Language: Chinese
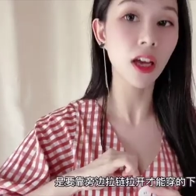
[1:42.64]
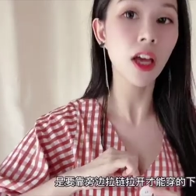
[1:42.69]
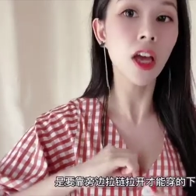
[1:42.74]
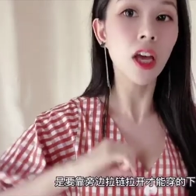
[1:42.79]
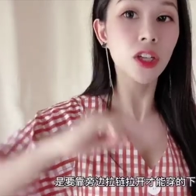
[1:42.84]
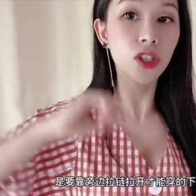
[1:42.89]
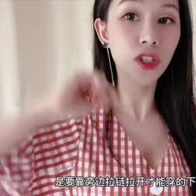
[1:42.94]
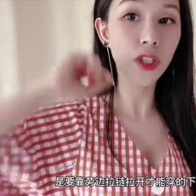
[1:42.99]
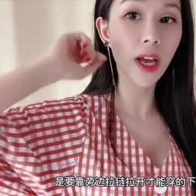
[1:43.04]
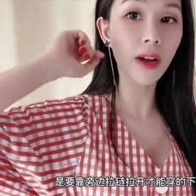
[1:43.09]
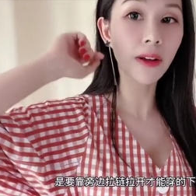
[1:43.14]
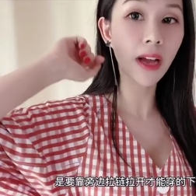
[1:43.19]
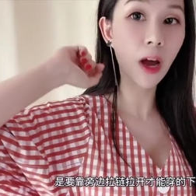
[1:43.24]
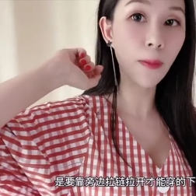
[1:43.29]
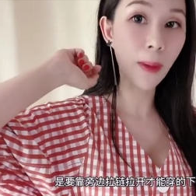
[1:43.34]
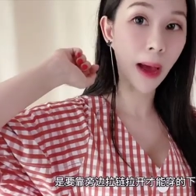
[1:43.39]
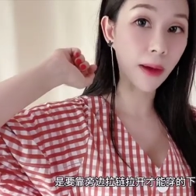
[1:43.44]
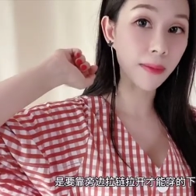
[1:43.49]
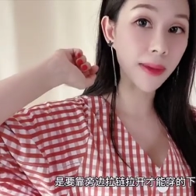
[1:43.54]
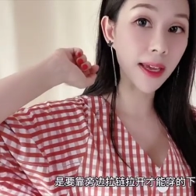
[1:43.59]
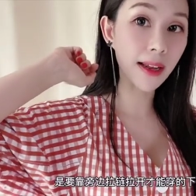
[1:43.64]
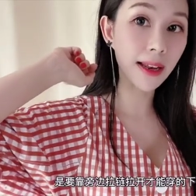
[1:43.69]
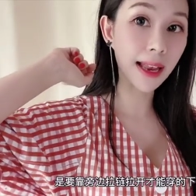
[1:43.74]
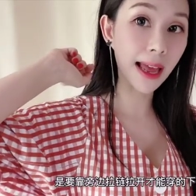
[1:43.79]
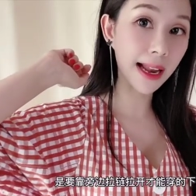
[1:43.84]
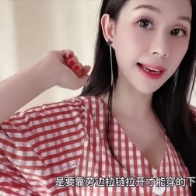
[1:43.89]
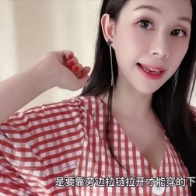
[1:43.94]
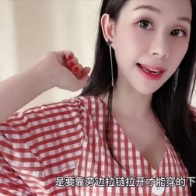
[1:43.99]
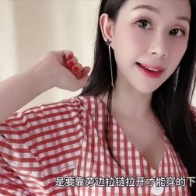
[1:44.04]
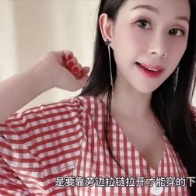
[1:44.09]
是要靠旁边的
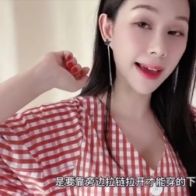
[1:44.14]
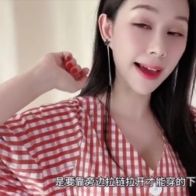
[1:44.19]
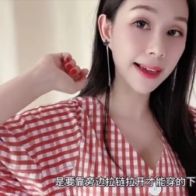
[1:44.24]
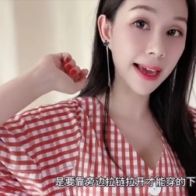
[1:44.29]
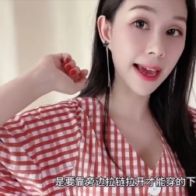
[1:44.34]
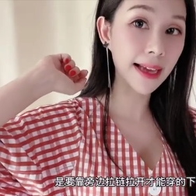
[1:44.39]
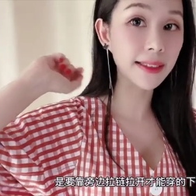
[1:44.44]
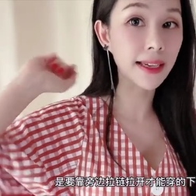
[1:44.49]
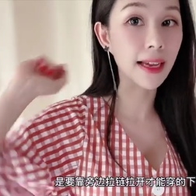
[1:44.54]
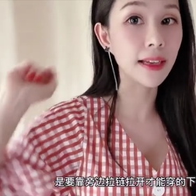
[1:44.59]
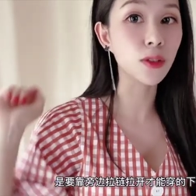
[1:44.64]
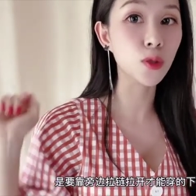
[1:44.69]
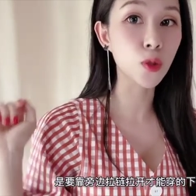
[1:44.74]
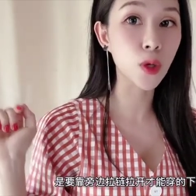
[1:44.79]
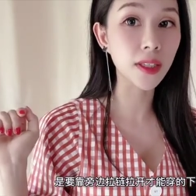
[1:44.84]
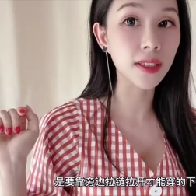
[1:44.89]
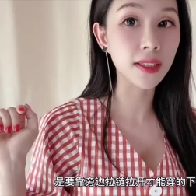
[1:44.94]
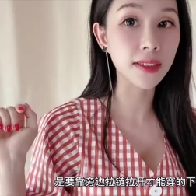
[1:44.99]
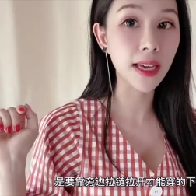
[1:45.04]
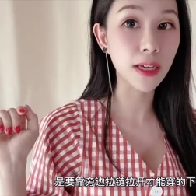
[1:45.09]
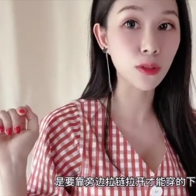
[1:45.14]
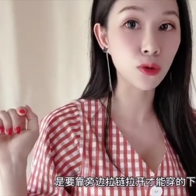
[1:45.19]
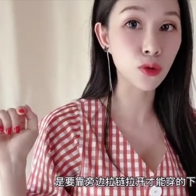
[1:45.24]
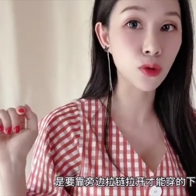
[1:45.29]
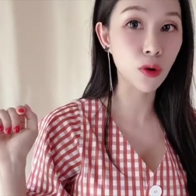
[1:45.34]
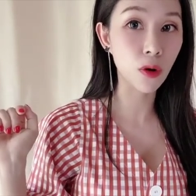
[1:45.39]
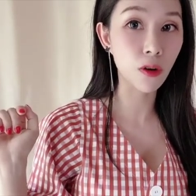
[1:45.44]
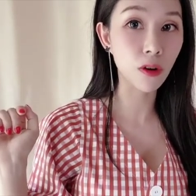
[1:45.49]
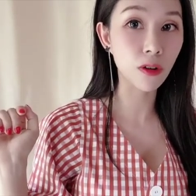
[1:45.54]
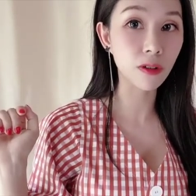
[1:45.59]
拉链拉开才能穿得下去
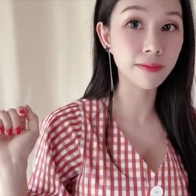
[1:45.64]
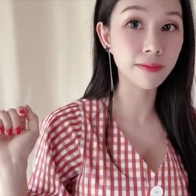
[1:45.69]
哦。